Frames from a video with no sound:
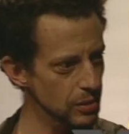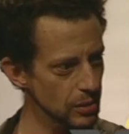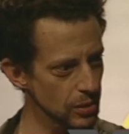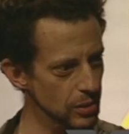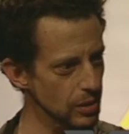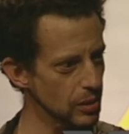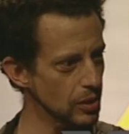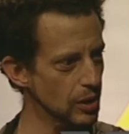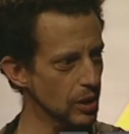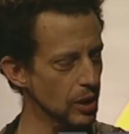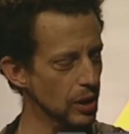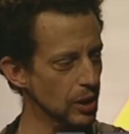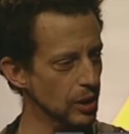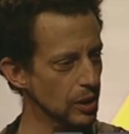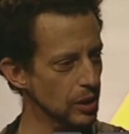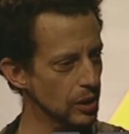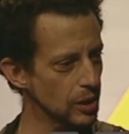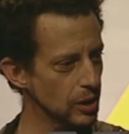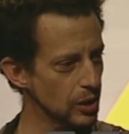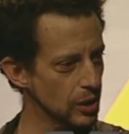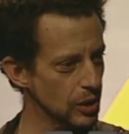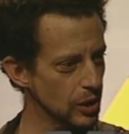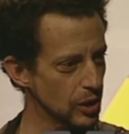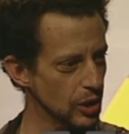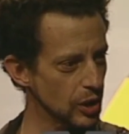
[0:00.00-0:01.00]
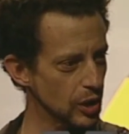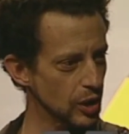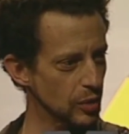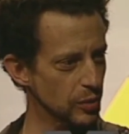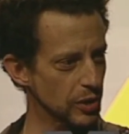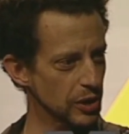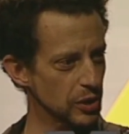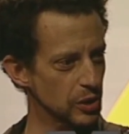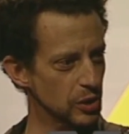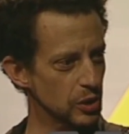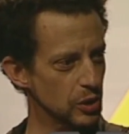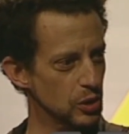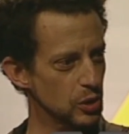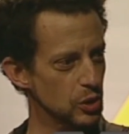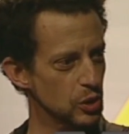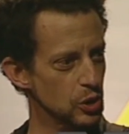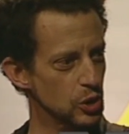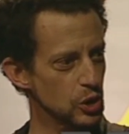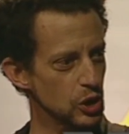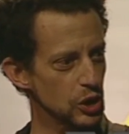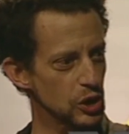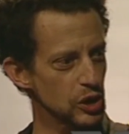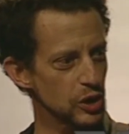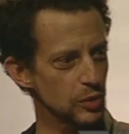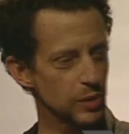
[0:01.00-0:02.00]
Ich weiß nicht, äh, wie es mit der
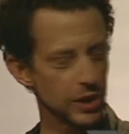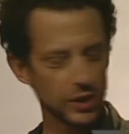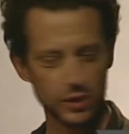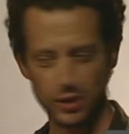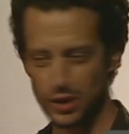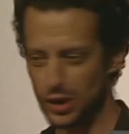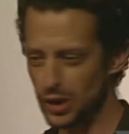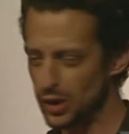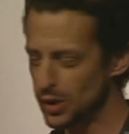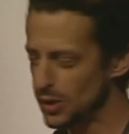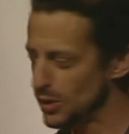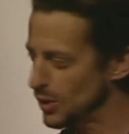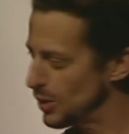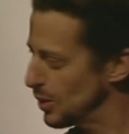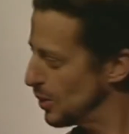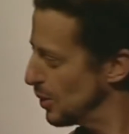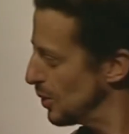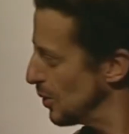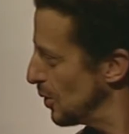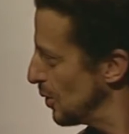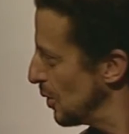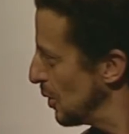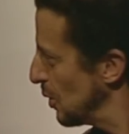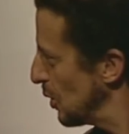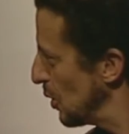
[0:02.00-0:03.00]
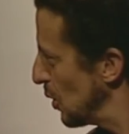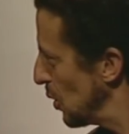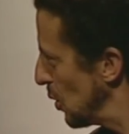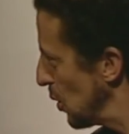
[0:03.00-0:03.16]
Zeit aussieht, ob ich noch